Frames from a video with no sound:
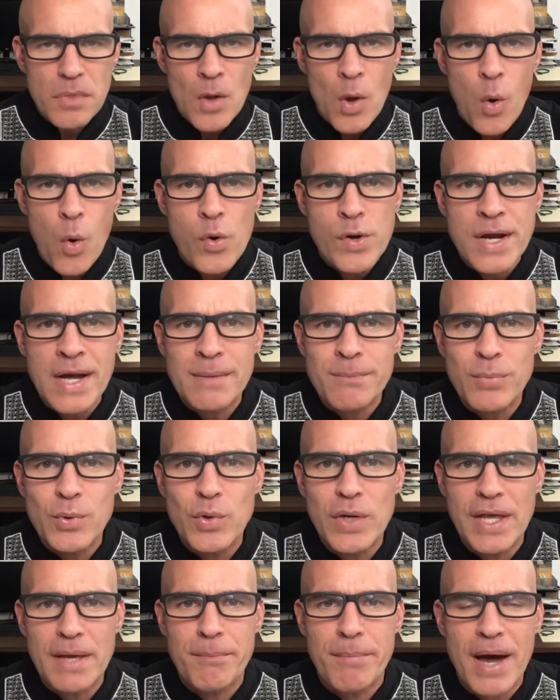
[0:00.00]
Orang
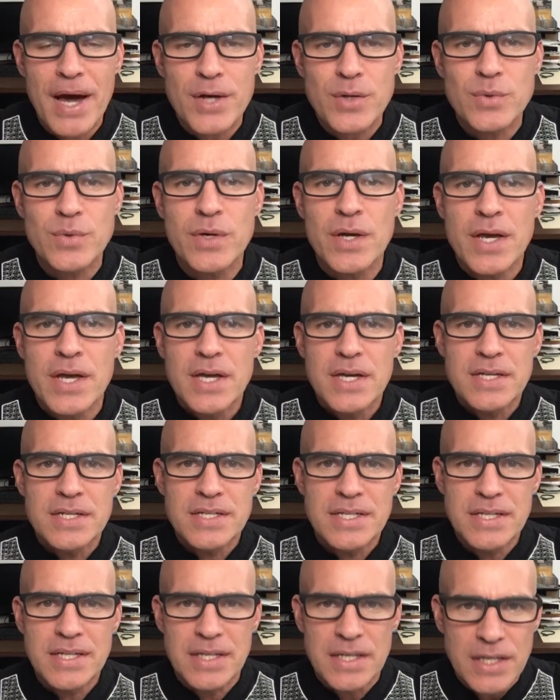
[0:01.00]
bule baru
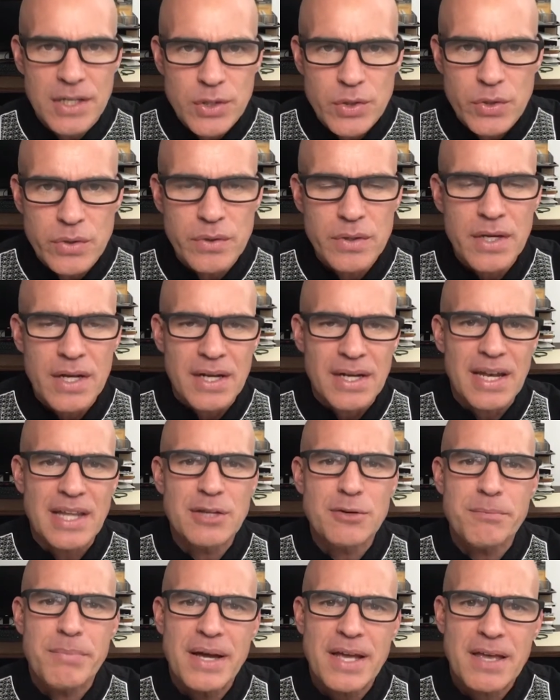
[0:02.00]
di Indo,
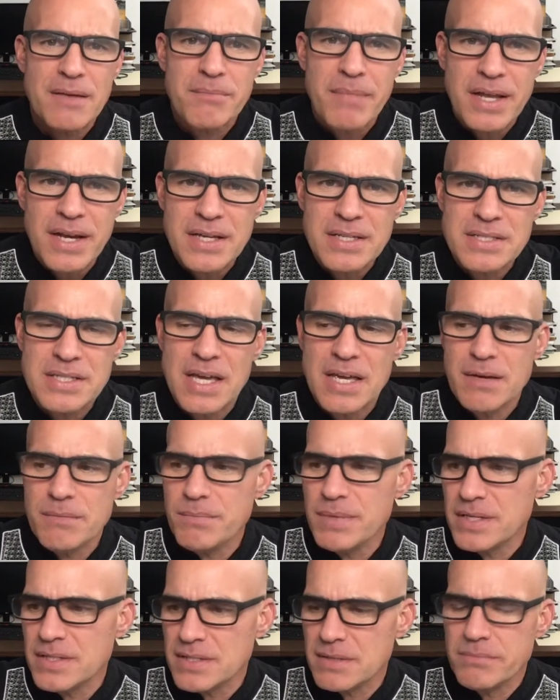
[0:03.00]
lalu bagaimana saya
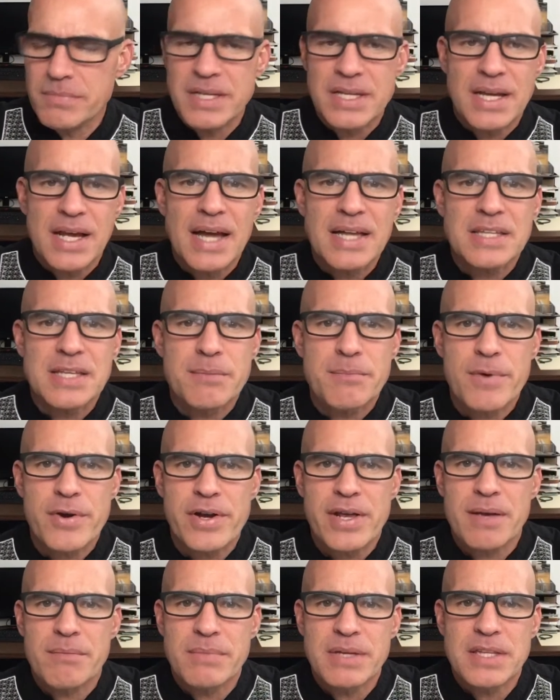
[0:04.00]
bisa mendekati
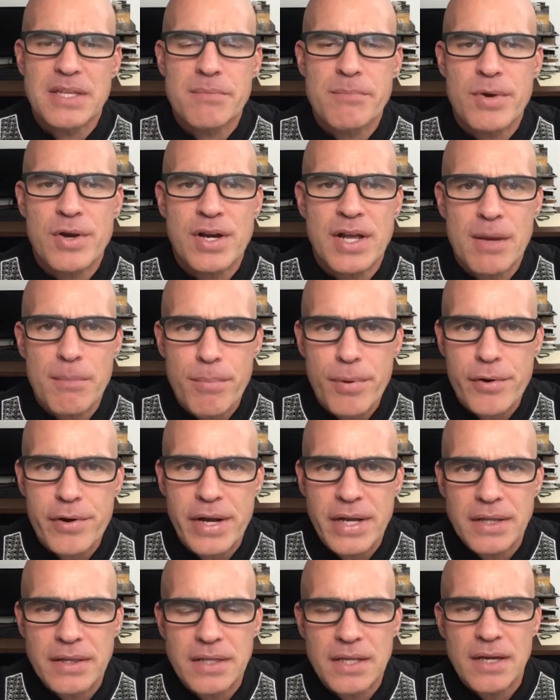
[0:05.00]
mereka, minta mereka
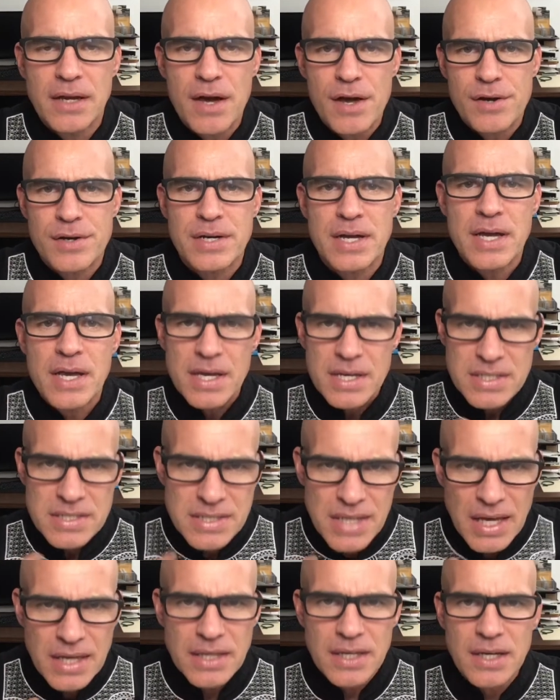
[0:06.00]
berhenti karena
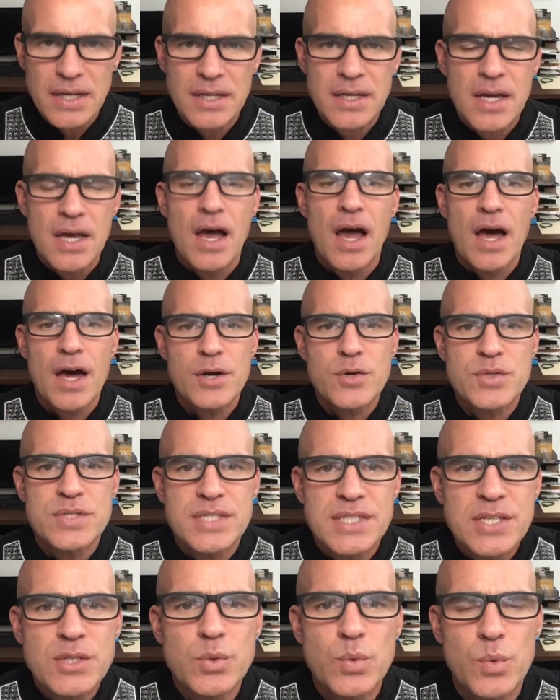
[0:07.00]
saya harus
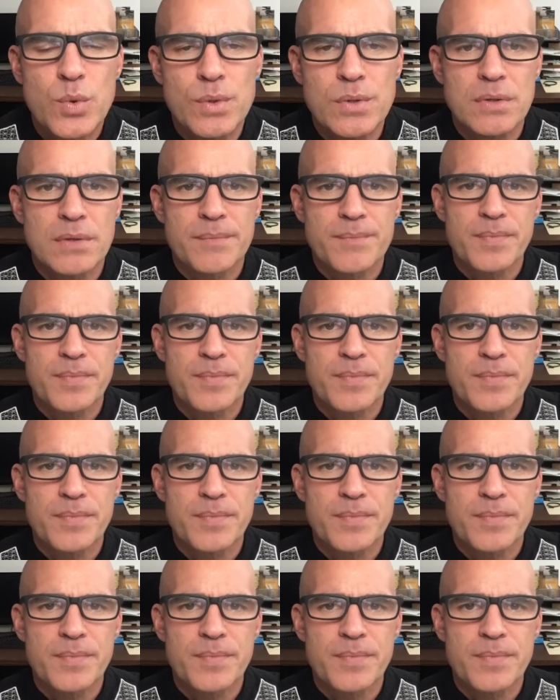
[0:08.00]
tidur.